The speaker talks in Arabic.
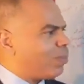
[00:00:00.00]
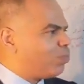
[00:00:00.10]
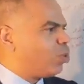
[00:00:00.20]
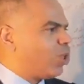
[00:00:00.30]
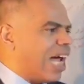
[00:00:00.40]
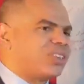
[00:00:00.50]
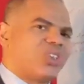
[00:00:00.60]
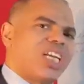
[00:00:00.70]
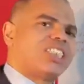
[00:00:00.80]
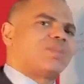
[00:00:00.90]
وابنه
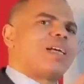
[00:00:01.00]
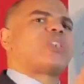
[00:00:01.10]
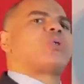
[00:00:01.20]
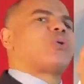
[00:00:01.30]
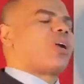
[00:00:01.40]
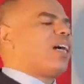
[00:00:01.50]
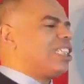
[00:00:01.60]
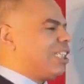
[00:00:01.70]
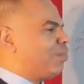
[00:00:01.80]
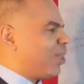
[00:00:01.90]
العجاج
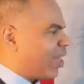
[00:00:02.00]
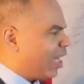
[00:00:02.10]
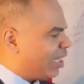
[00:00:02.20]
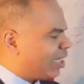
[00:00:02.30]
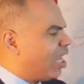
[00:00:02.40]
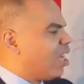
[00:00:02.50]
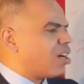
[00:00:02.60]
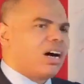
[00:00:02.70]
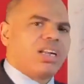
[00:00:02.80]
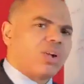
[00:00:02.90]
مشهوران بذلك
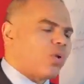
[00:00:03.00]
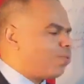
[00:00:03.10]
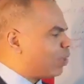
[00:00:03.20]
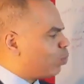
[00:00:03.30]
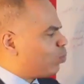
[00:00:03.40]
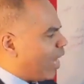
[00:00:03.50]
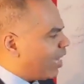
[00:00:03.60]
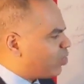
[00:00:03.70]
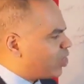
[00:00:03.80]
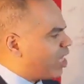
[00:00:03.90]
قال رؤبة بن
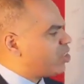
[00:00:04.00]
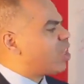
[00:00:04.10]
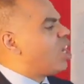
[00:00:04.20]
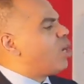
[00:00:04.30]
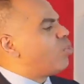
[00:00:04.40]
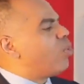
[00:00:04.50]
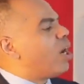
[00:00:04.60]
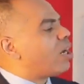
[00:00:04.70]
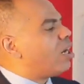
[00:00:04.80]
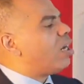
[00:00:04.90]
العجاج
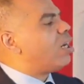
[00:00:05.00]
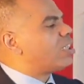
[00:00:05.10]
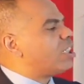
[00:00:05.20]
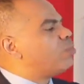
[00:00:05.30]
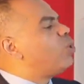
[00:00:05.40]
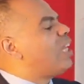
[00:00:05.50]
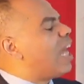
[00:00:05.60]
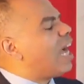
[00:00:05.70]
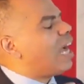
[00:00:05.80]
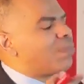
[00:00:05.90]
وقاتم
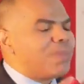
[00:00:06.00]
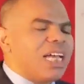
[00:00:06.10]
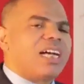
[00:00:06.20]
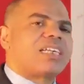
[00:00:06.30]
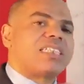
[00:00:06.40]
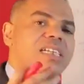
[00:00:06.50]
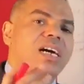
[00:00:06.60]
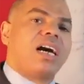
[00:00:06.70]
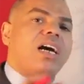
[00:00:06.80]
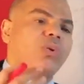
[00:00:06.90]
الأعماق
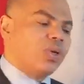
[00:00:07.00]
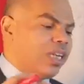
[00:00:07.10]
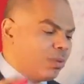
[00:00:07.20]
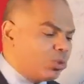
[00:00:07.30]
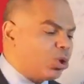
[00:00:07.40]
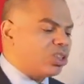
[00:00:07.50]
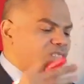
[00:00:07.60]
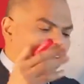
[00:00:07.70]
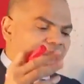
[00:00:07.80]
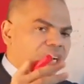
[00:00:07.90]
خاوي
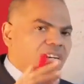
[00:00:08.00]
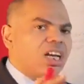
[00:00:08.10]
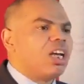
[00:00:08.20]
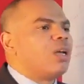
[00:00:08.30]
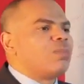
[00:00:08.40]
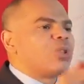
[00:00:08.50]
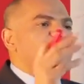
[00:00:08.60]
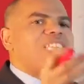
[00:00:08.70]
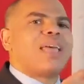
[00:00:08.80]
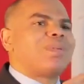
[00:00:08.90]
المخترق
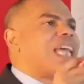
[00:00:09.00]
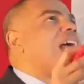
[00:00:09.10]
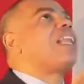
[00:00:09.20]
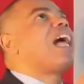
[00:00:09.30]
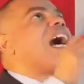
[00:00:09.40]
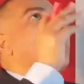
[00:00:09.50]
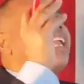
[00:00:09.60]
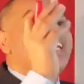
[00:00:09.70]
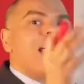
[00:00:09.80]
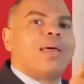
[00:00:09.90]
مشتبه
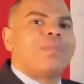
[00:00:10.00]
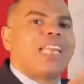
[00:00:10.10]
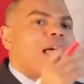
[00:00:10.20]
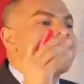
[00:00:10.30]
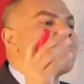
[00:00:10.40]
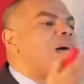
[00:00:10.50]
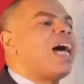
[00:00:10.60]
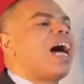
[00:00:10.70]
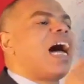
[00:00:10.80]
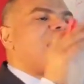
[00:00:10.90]
الأعلام
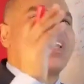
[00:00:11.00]
لماع